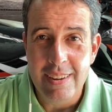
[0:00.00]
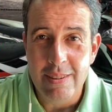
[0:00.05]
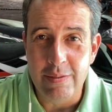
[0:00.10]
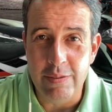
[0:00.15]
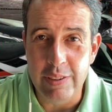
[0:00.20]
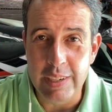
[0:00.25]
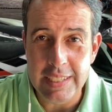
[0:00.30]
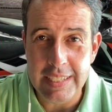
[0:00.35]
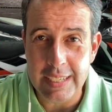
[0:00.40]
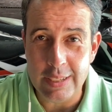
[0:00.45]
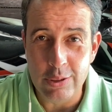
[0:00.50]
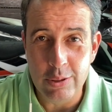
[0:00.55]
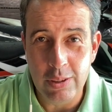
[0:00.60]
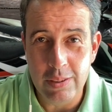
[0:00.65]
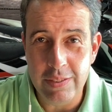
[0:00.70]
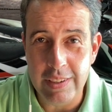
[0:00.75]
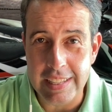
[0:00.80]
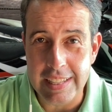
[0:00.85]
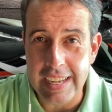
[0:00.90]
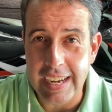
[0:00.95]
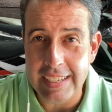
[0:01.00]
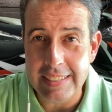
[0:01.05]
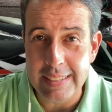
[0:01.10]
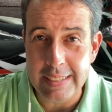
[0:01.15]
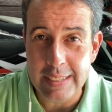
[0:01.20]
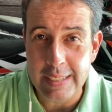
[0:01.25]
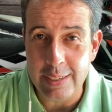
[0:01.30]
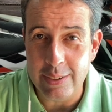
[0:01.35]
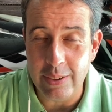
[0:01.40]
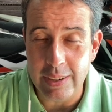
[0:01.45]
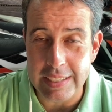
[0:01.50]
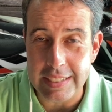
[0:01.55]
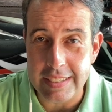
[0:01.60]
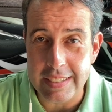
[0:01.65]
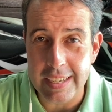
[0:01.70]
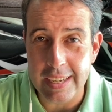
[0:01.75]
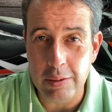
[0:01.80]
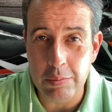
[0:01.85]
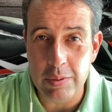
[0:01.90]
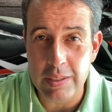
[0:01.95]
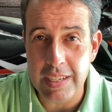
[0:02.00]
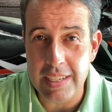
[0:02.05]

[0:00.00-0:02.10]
Veja as novidades que nós temos.